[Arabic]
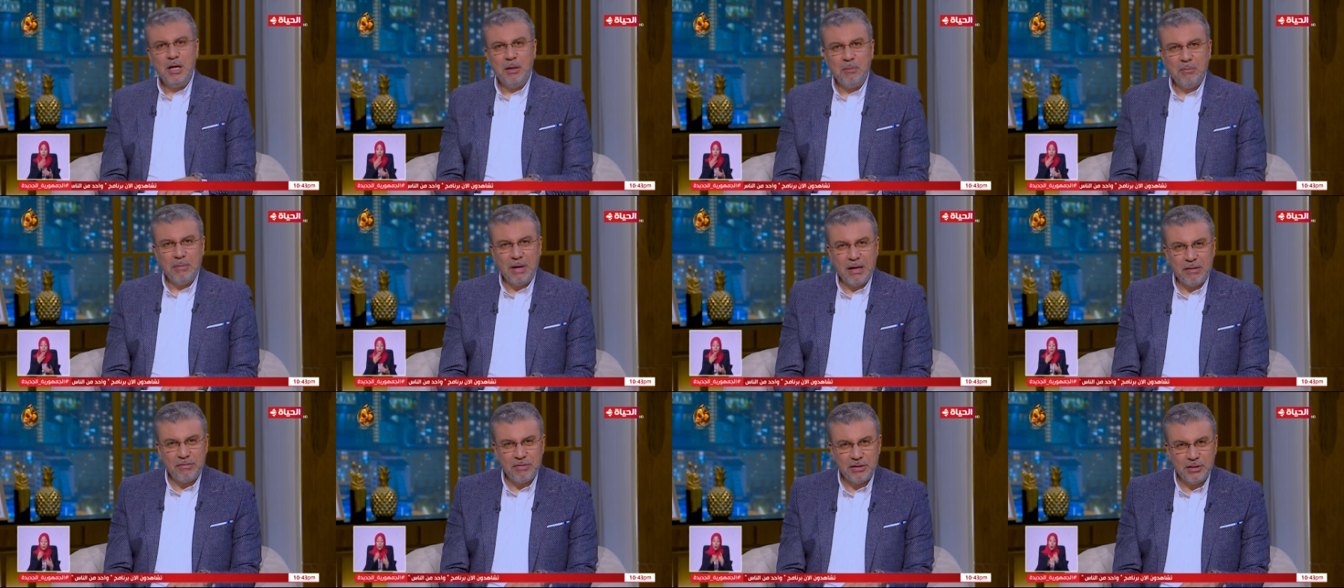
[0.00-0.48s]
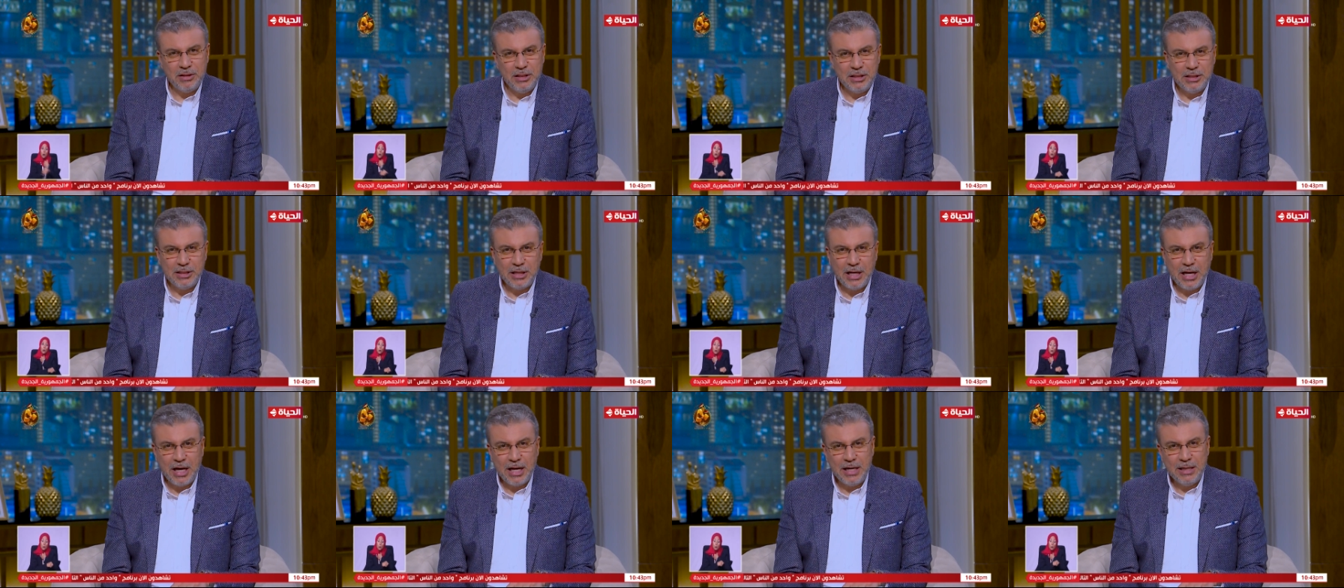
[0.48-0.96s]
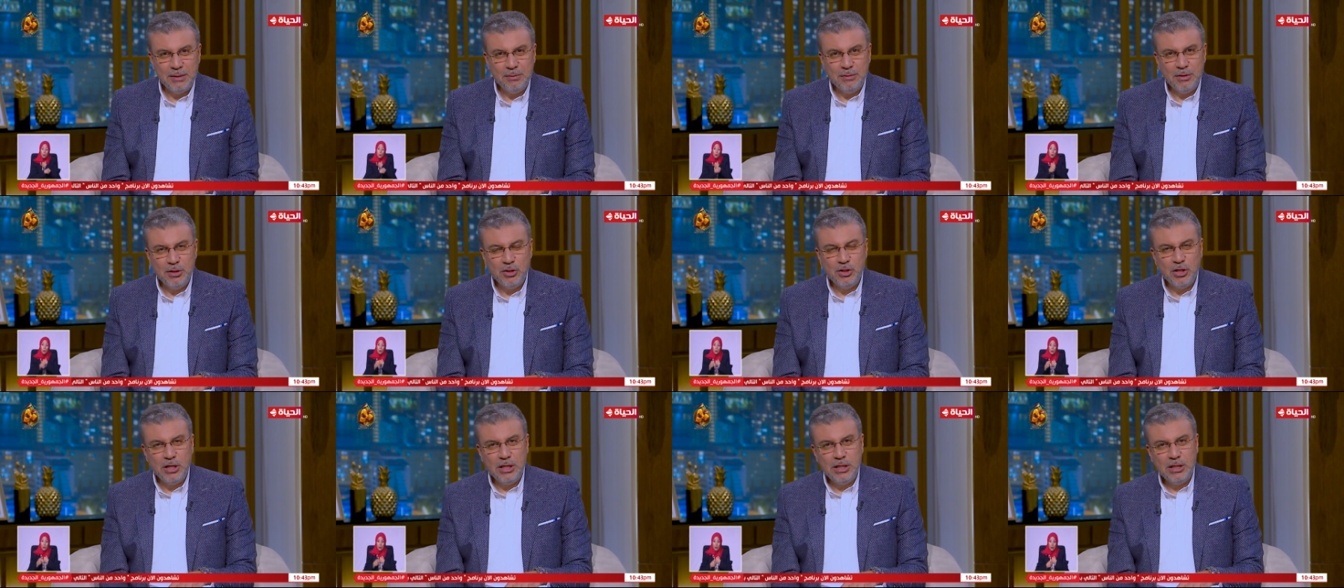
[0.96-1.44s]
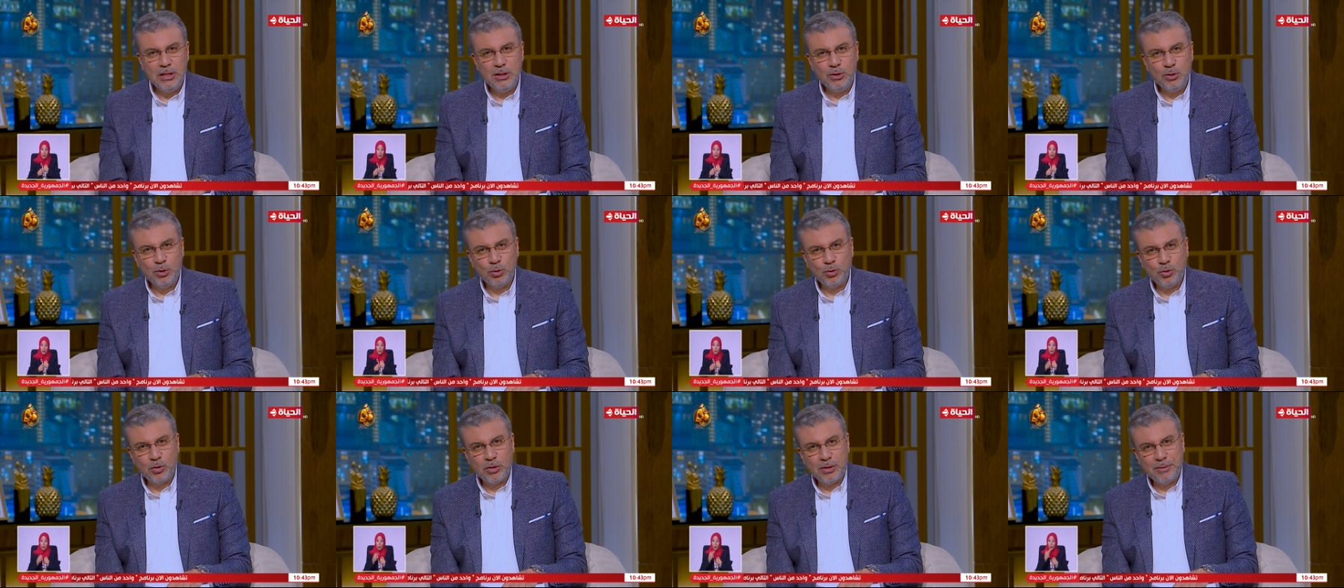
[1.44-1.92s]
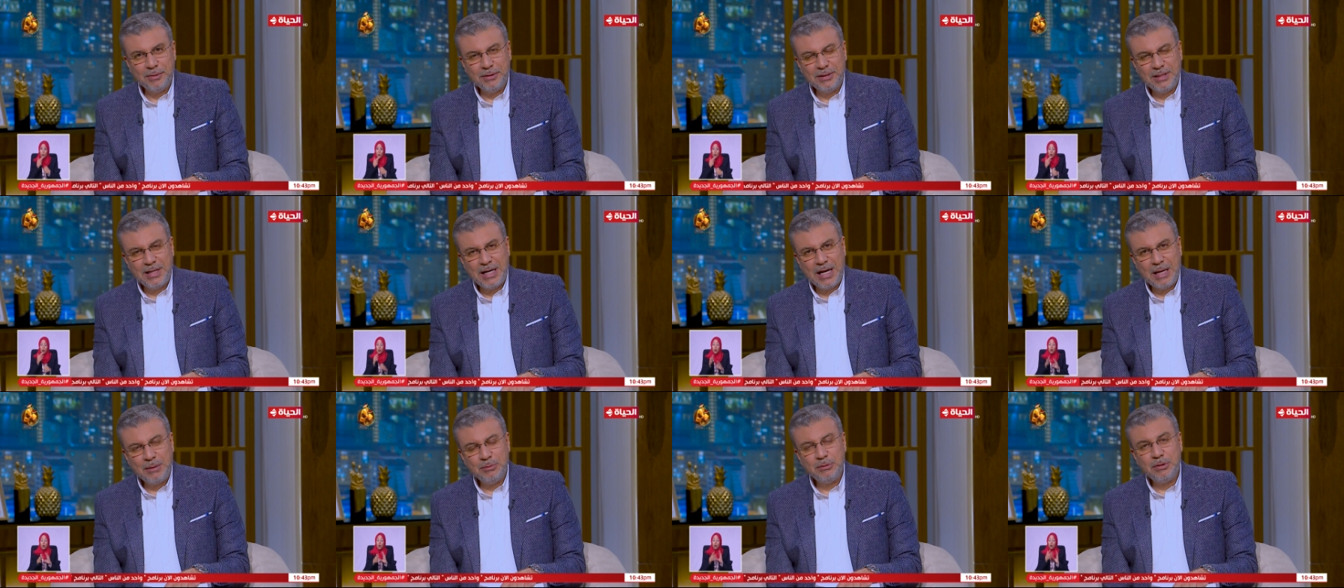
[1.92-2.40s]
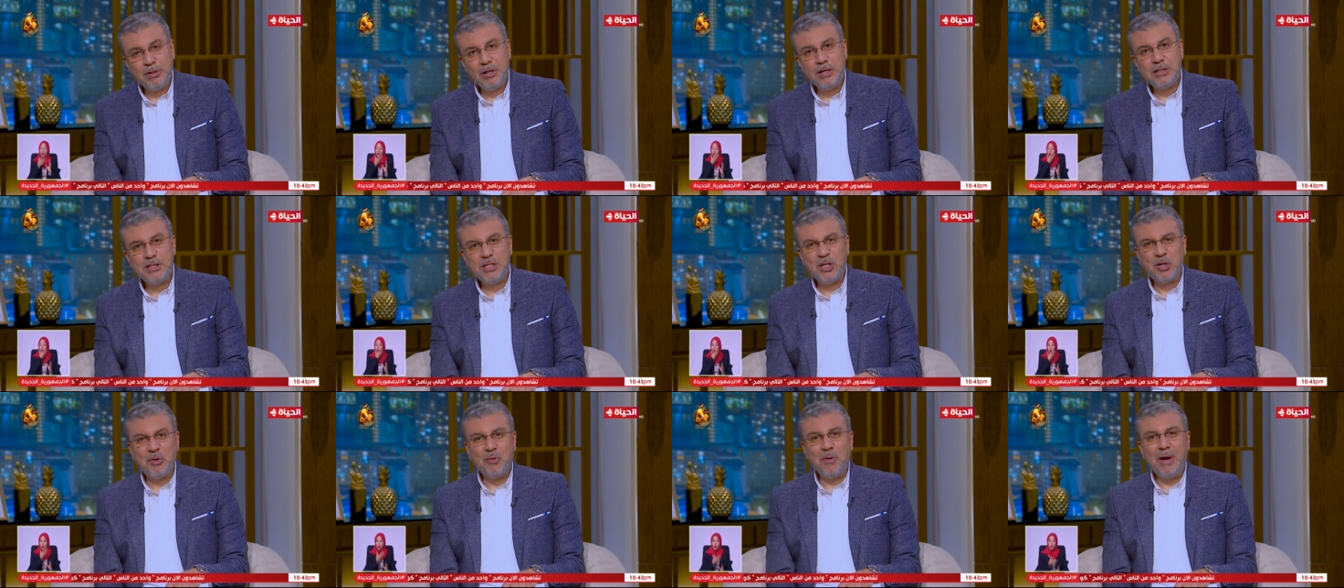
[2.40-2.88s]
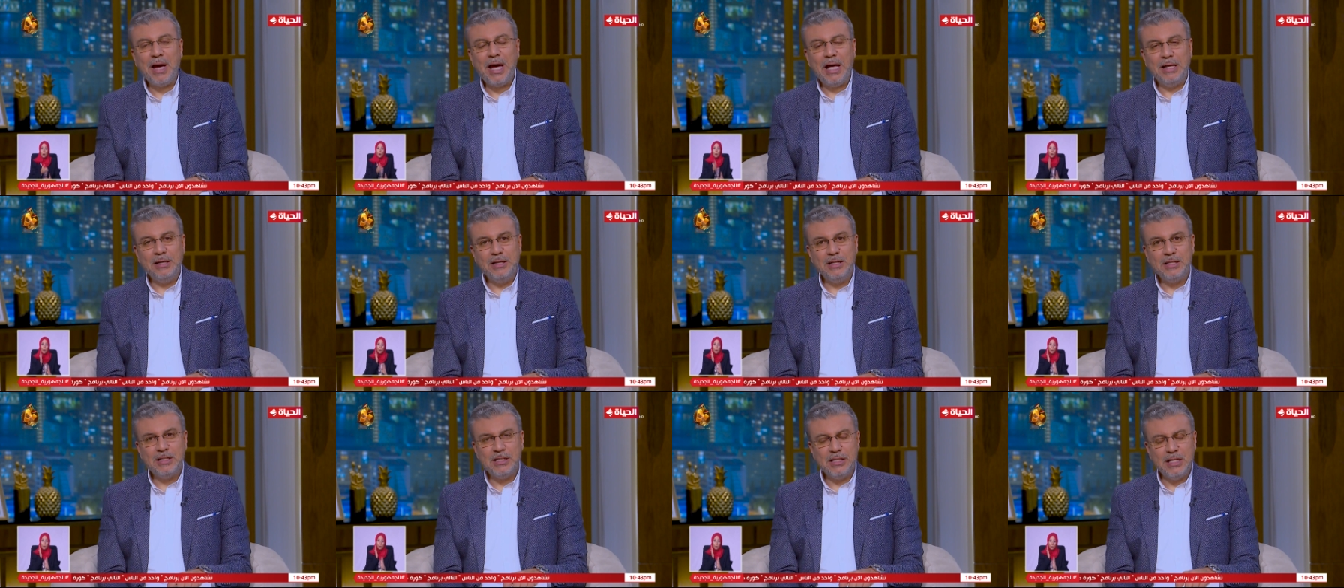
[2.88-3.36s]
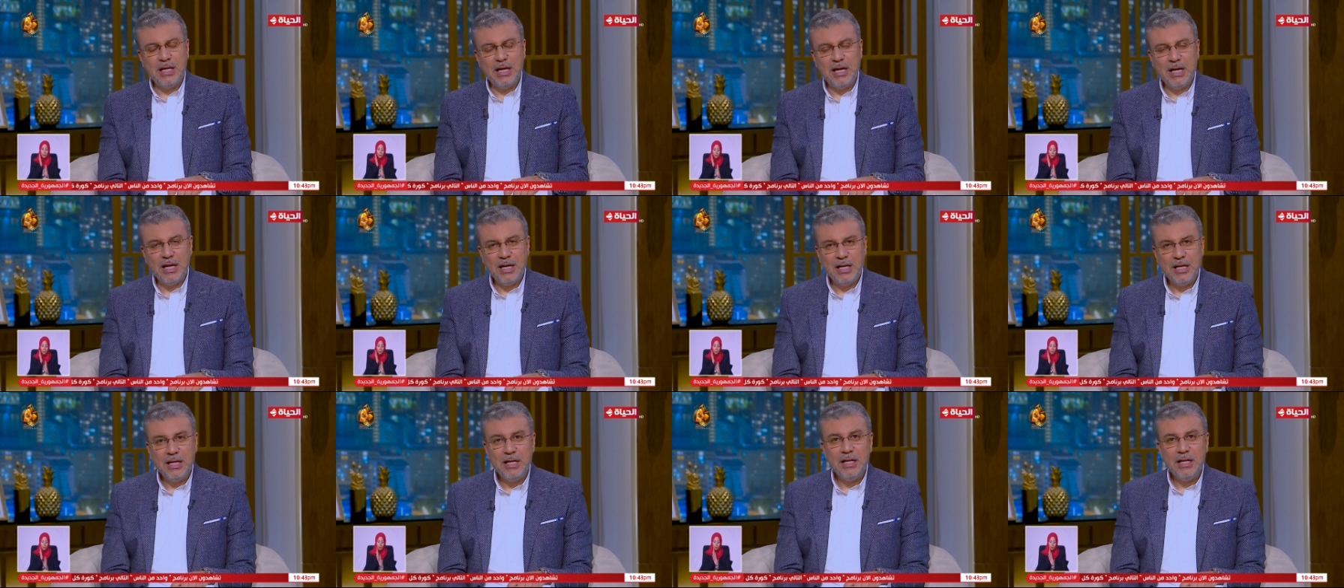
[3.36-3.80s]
مع فضيله العالم الجليل دكتور رمضان عبد الرازق وحديثنا